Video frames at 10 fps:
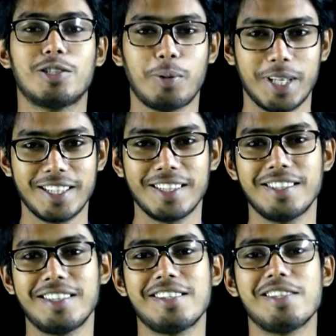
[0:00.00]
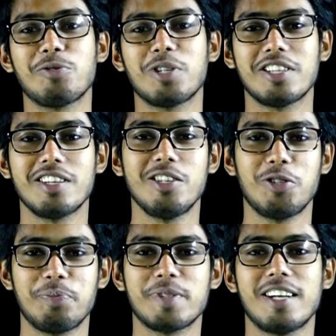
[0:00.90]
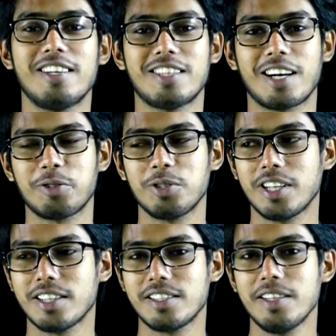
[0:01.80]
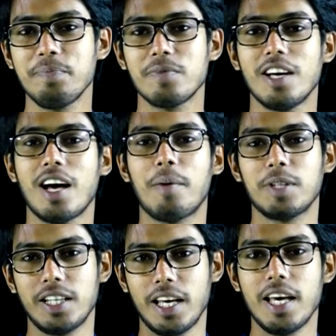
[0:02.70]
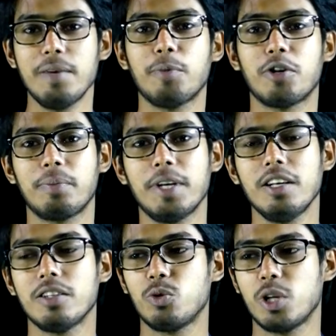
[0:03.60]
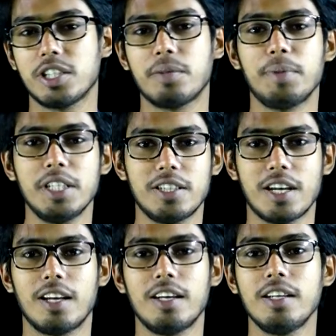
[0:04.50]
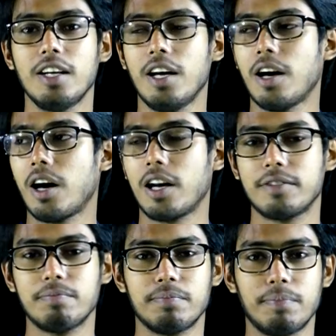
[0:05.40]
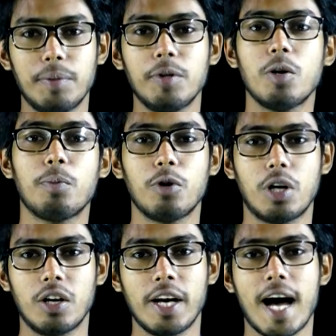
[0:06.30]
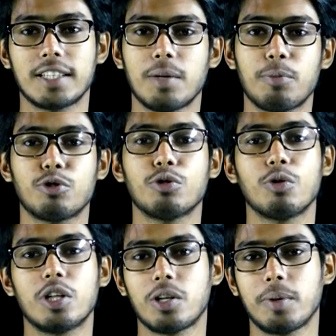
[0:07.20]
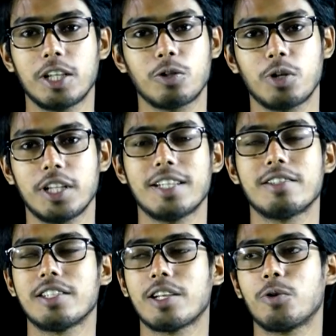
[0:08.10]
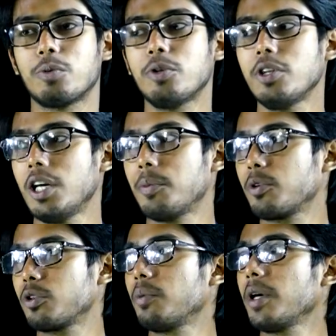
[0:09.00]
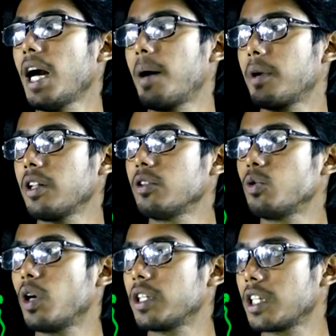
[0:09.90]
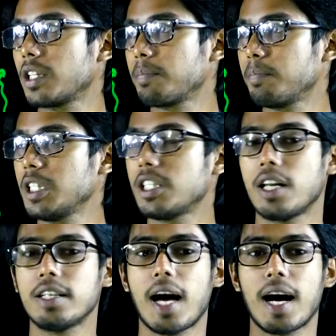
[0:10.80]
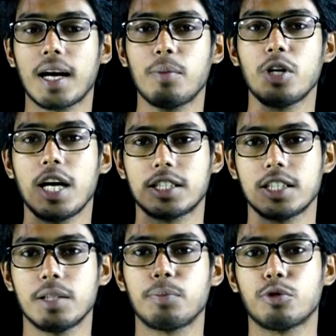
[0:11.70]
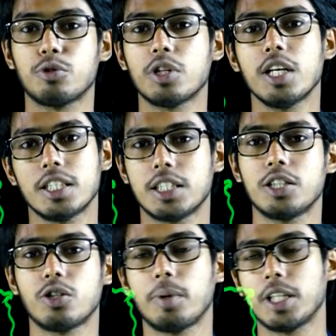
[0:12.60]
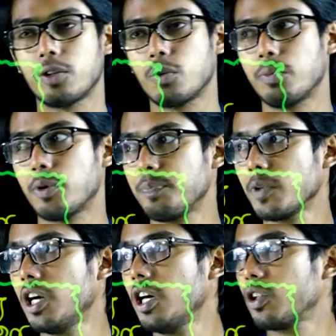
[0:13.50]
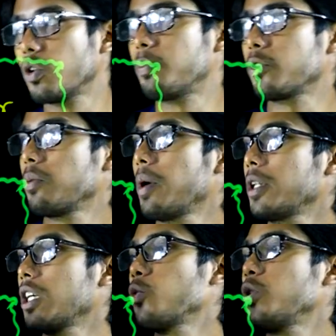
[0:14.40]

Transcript: সবাইকে টেকনিক ইজি এডুকেশনের ইউটিউব চ্যানেলে স্বাগত জানাচ্ছি আমাদের এই পর্বে দু সালের বিভিন্ন বোর্ডে আসা প্রশ্নগুলো সমাধান করে দেওয়ার চেষ্টা করব প্রথমে আমরা দু সালে ঢাকা বোর্ডে আসা যে প্রশ্নটা সেটি সমাধান করব তো প্রথমে আমাদের একটা